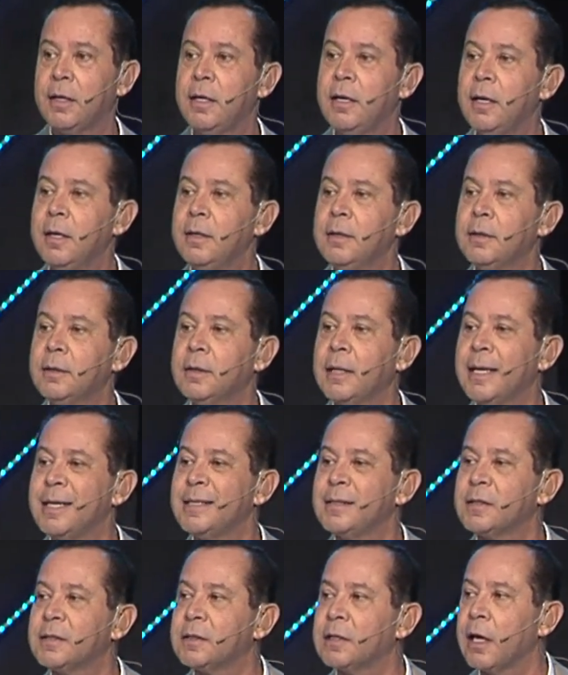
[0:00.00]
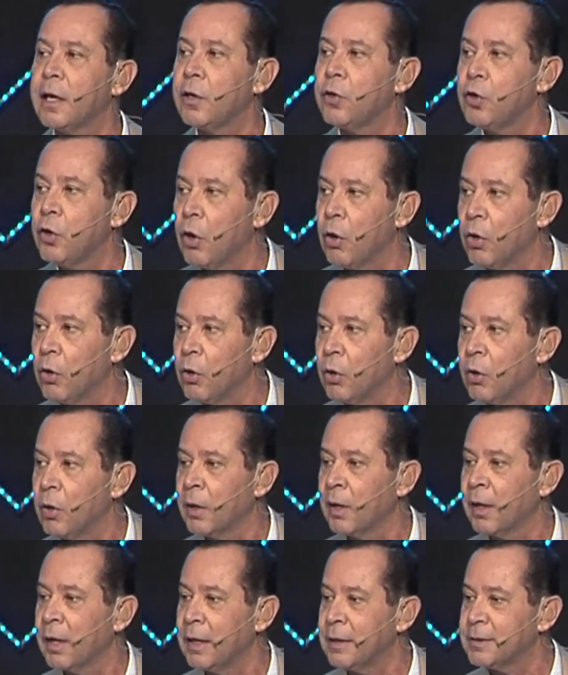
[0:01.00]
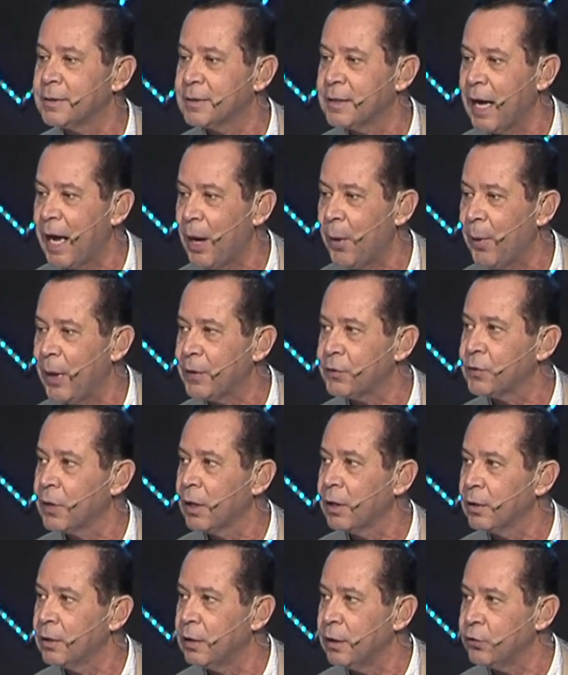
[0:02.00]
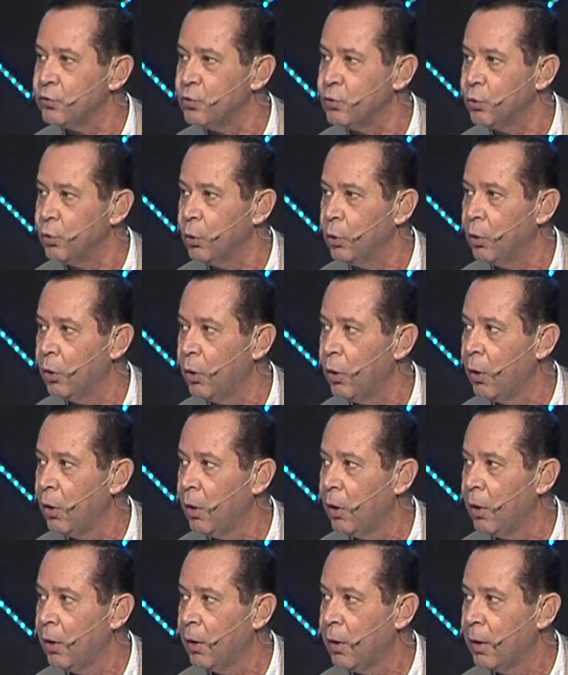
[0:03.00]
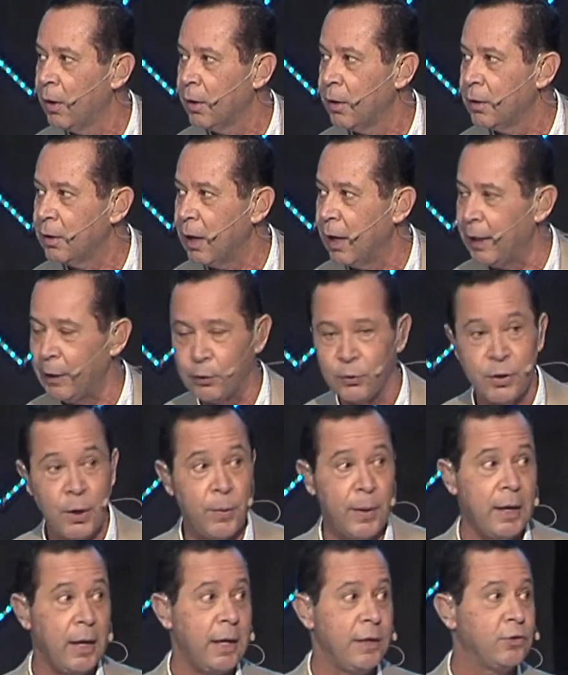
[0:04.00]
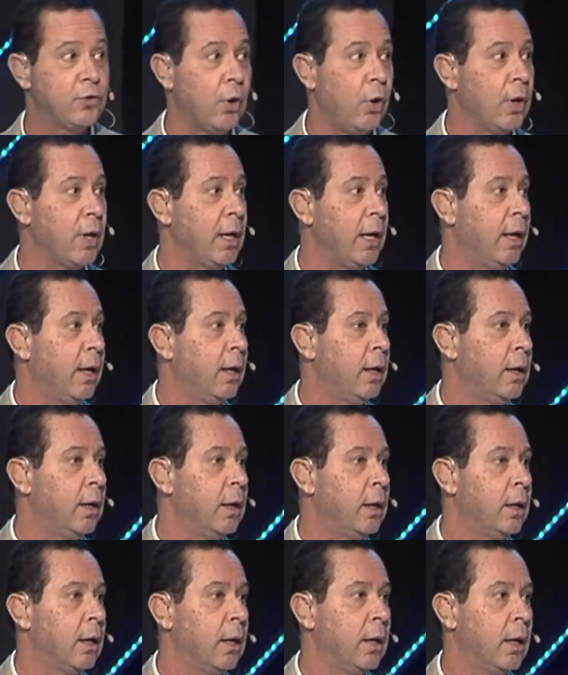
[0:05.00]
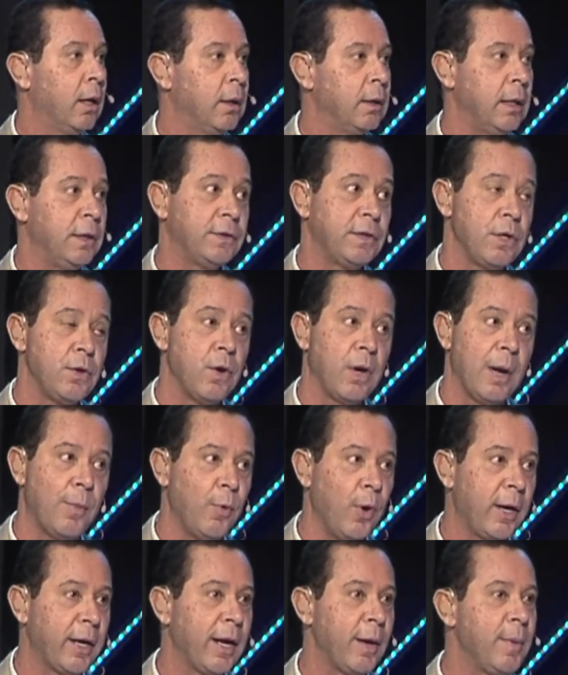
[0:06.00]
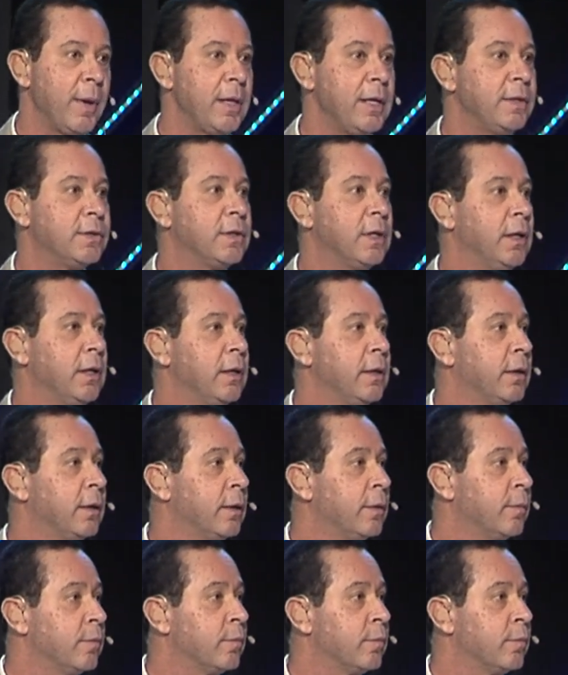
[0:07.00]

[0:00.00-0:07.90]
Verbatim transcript: ¿quién te enseñó que estabas desnudo? Ahí es donde viene la historia. Dice, Señor, la mujer que me diste.